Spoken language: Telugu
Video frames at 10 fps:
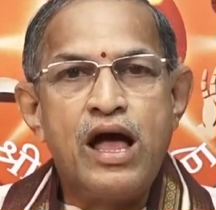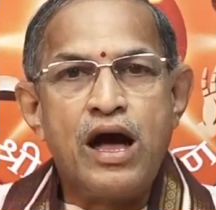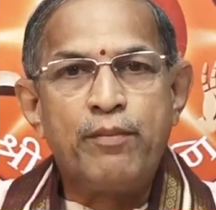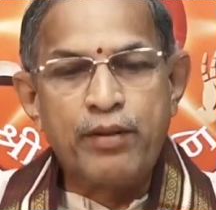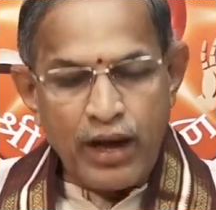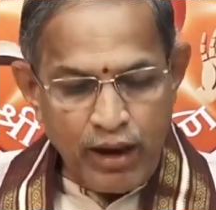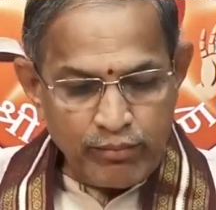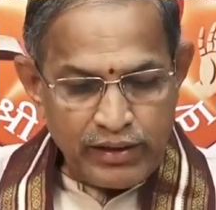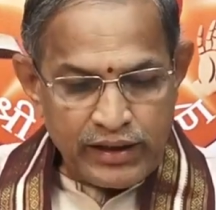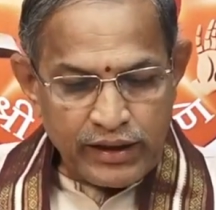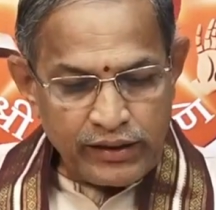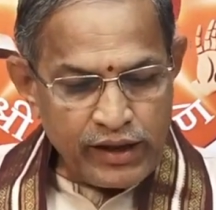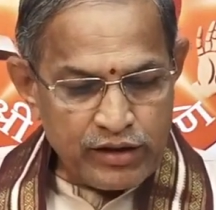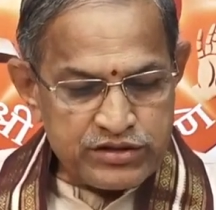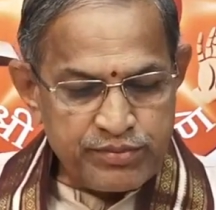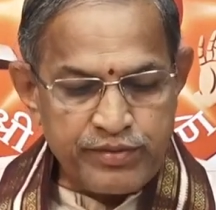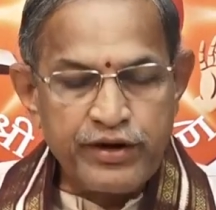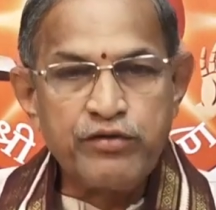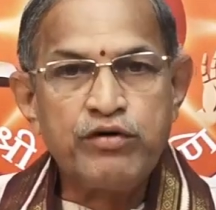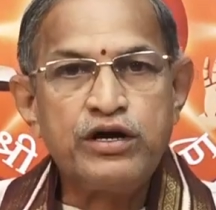అబ్రహాం లింకన్ గారు
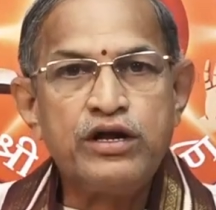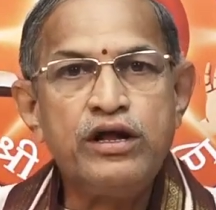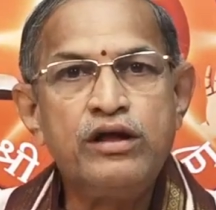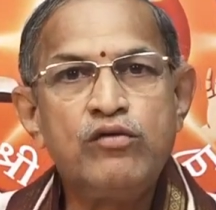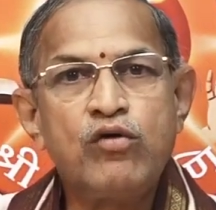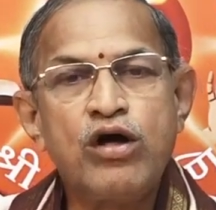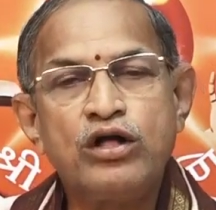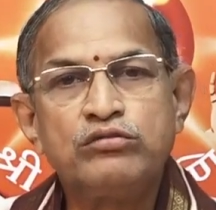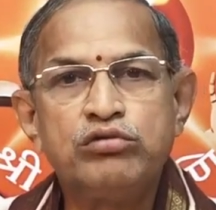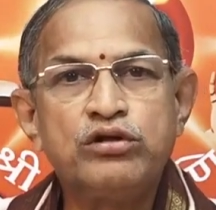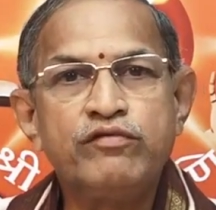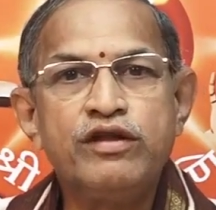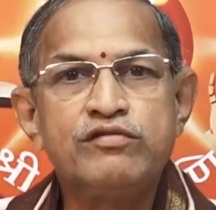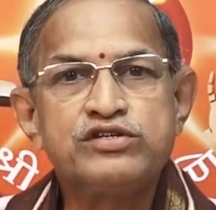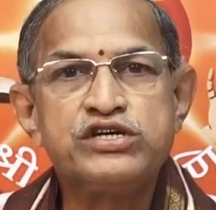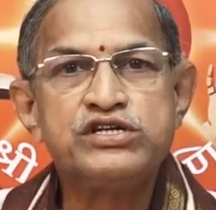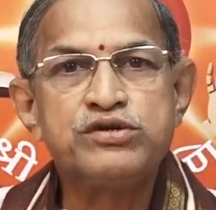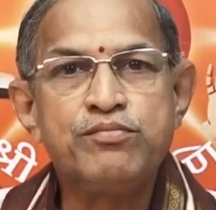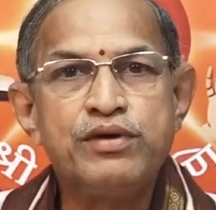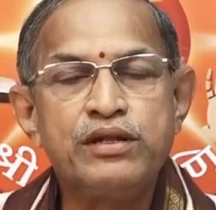చెప్పినటువంటి ఒక అద్భుతమైన
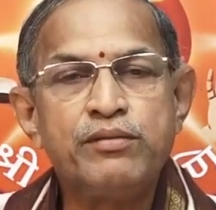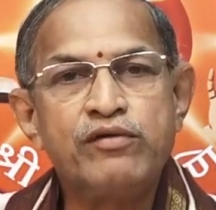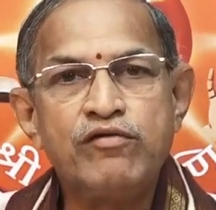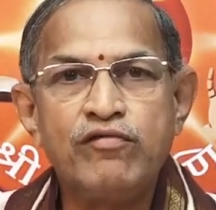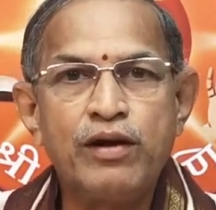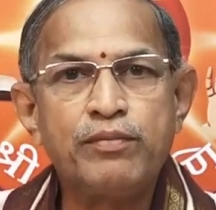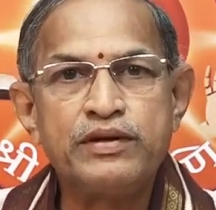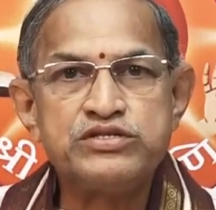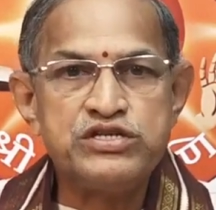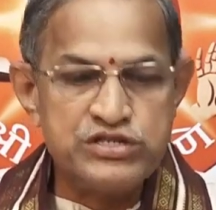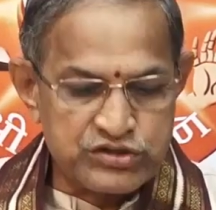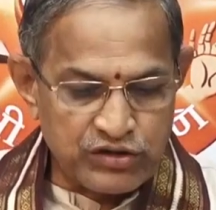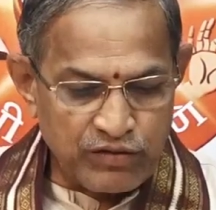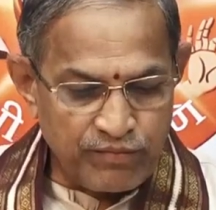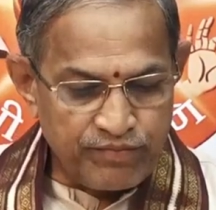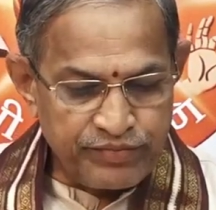విశేషం మీద మనం ఇవాళ పరిశీలిస్తున్నాం